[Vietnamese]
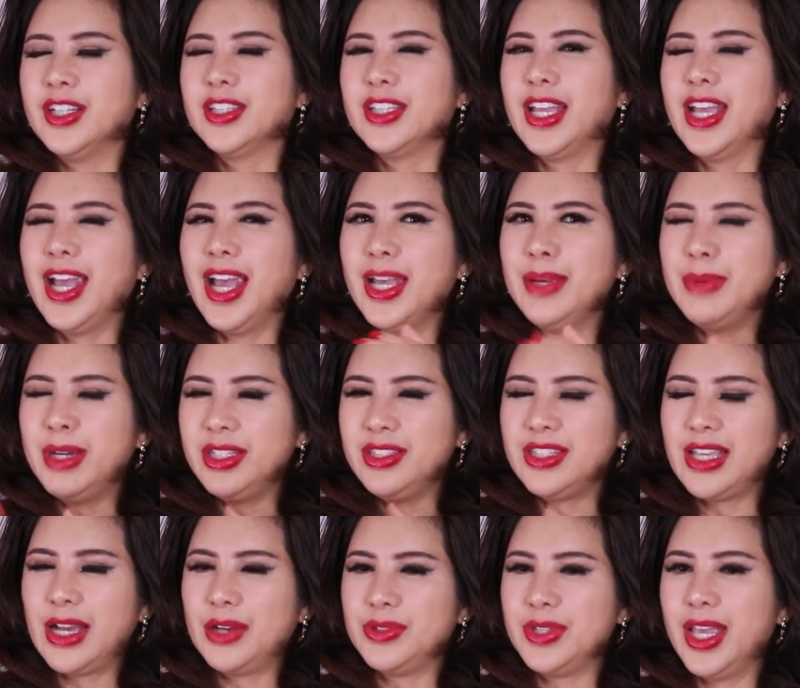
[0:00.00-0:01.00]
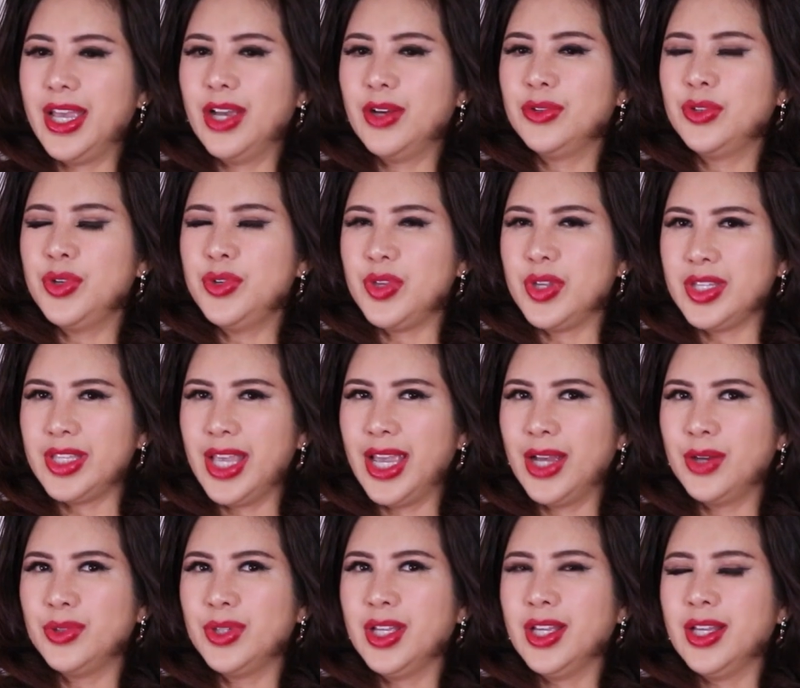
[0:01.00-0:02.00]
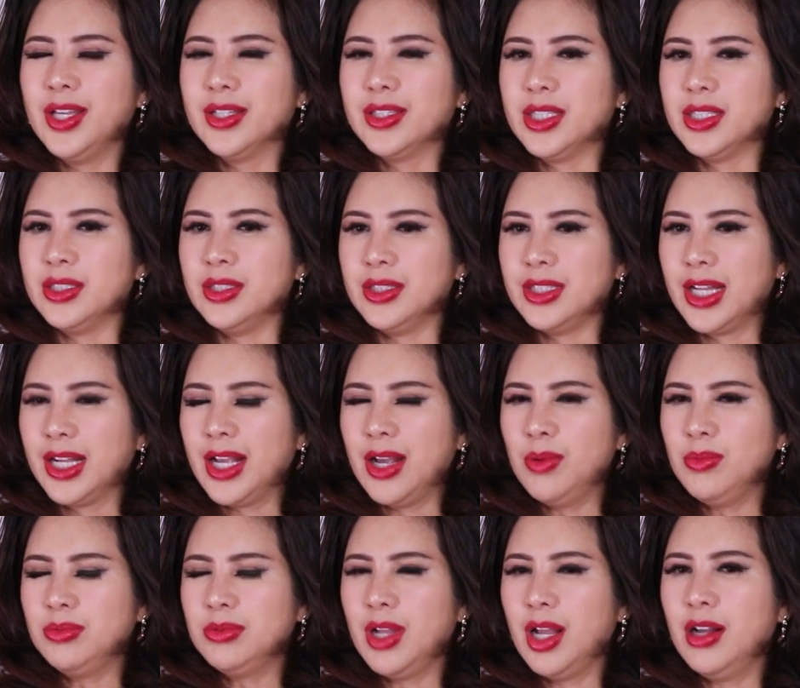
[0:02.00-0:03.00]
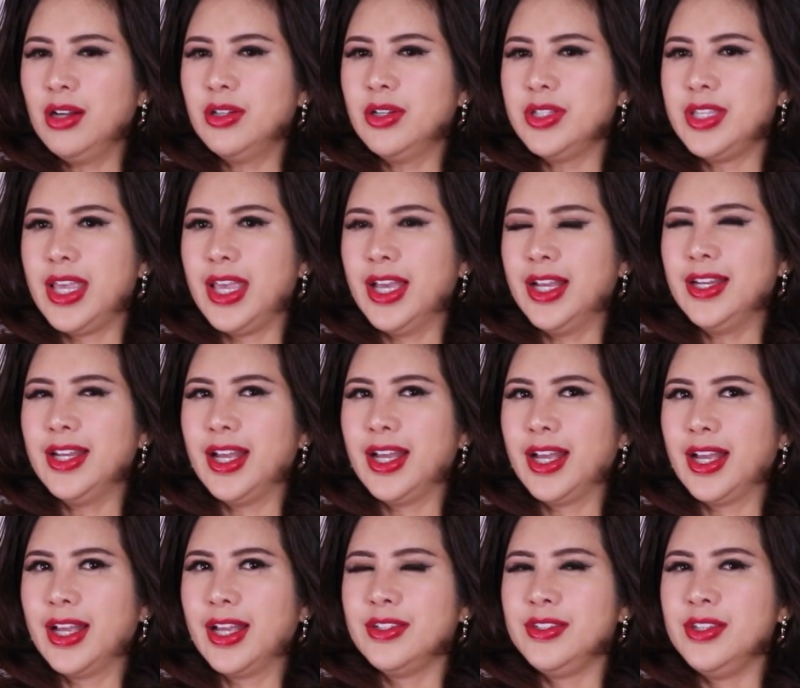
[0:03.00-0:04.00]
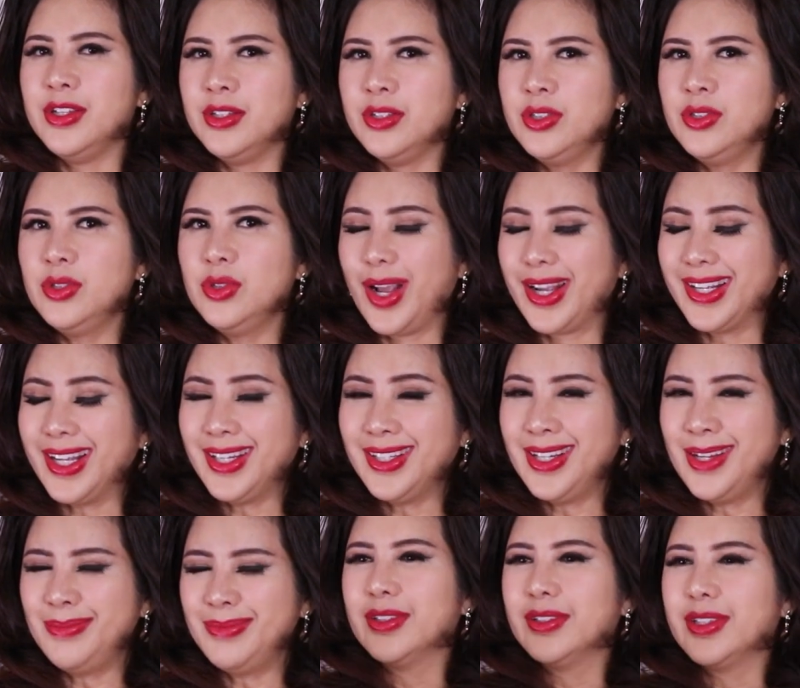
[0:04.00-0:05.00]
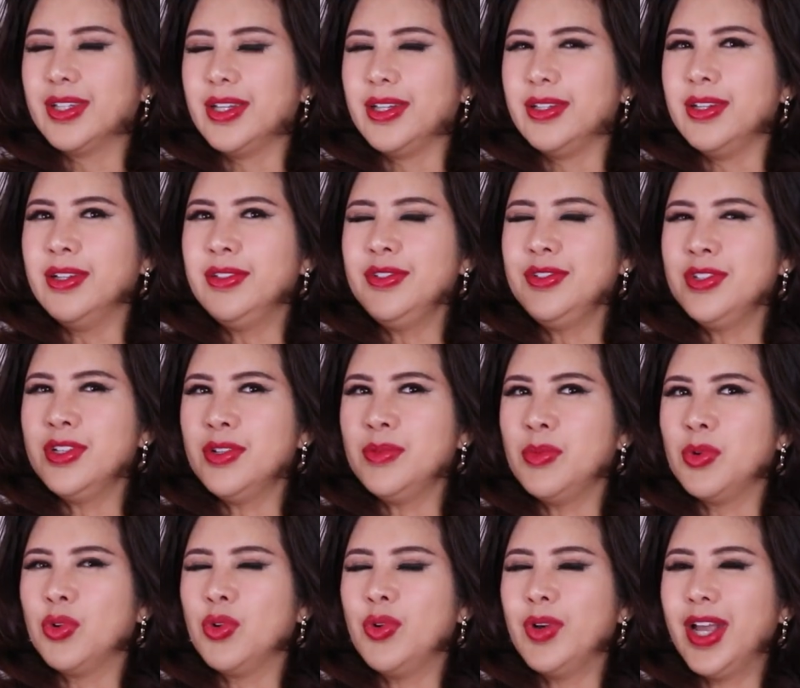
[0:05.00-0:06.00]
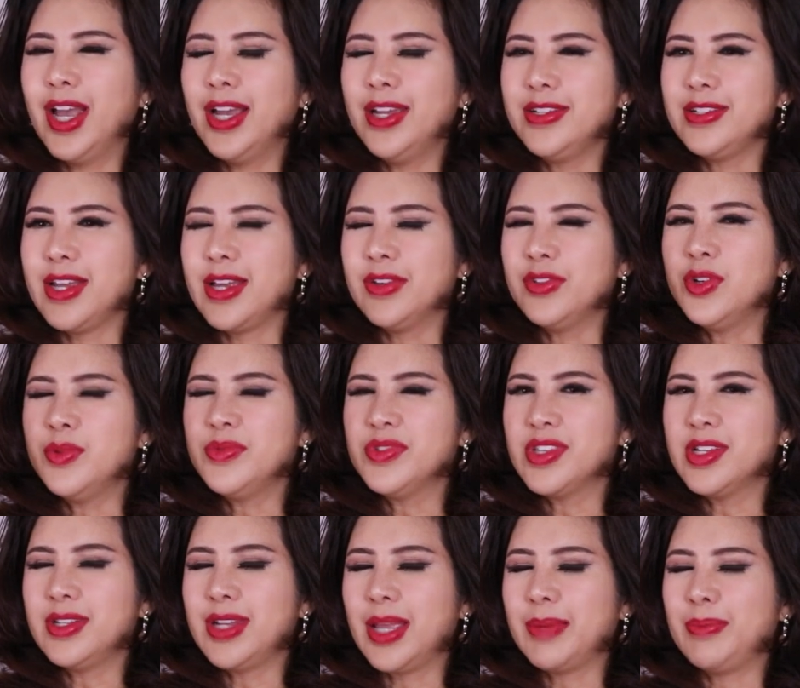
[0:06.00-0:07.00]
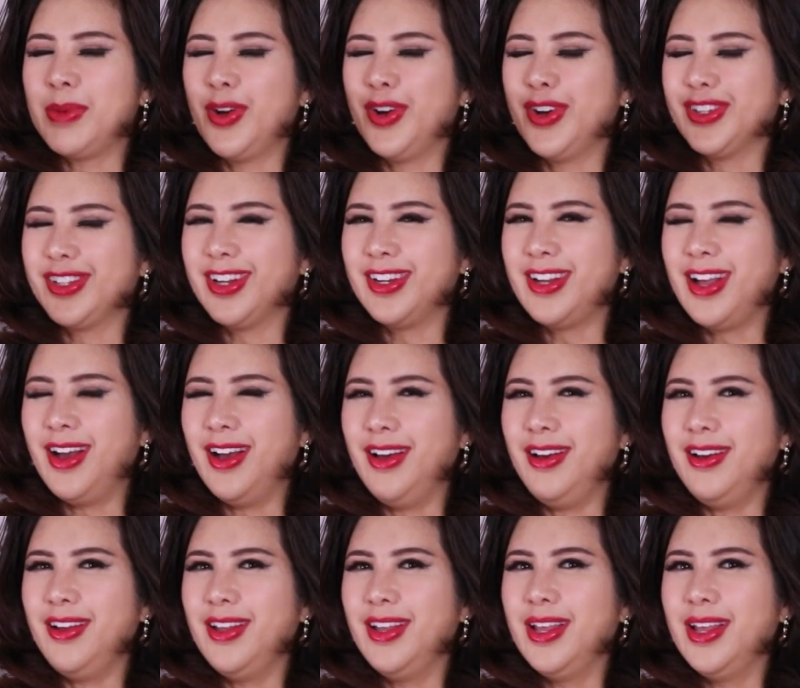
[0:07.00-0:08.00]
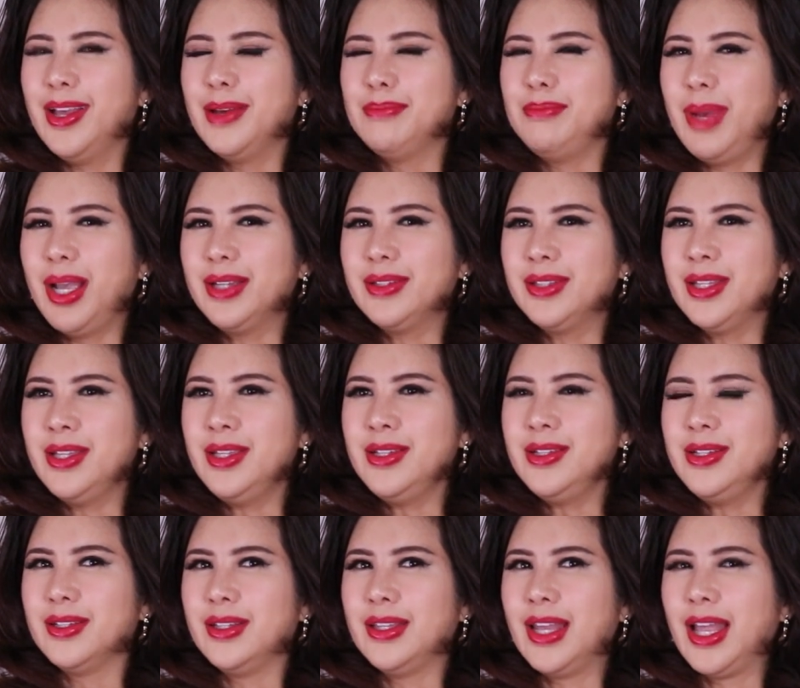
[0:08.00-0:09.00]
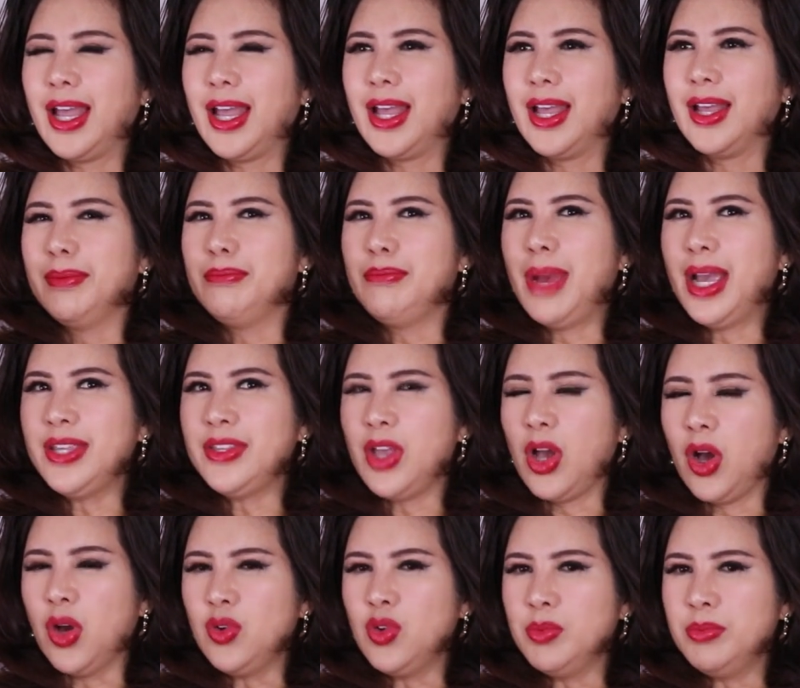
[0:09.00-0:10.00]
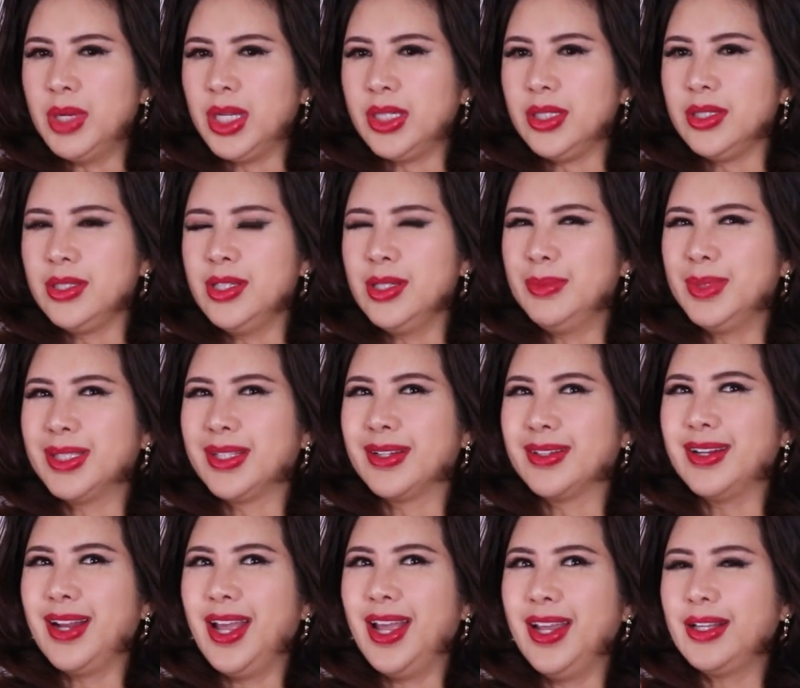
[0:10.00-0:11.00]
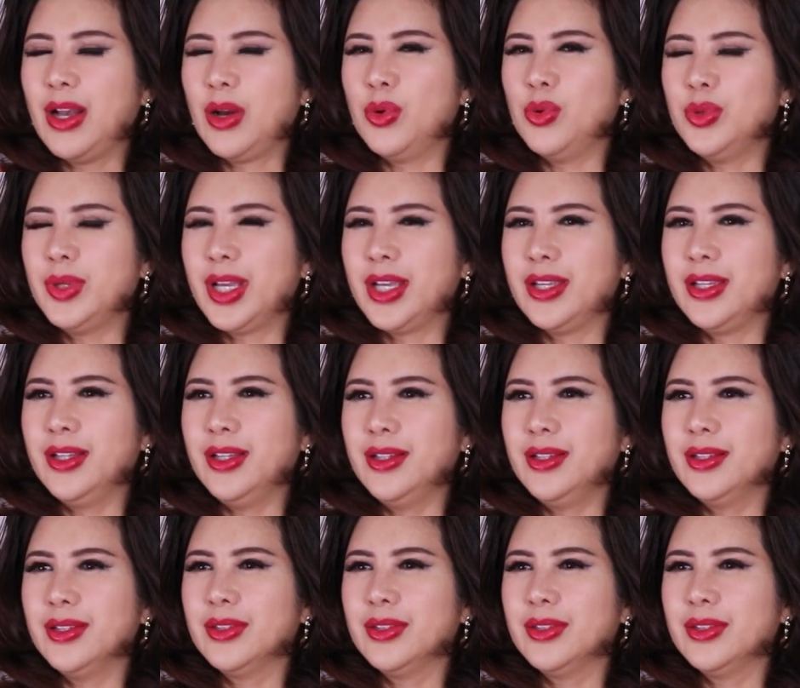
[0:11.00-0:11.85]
thì hai bên chào nhau nói chuyện nhau thì người đàn ông đó có vẻ là giữ khoảng cách lắm thì đứng trước một cô gái trẻ trung xinh đẹp mà hồi thời đó mang tiếng là má nhỏ của mình nhưng mà thật ra cậu này á,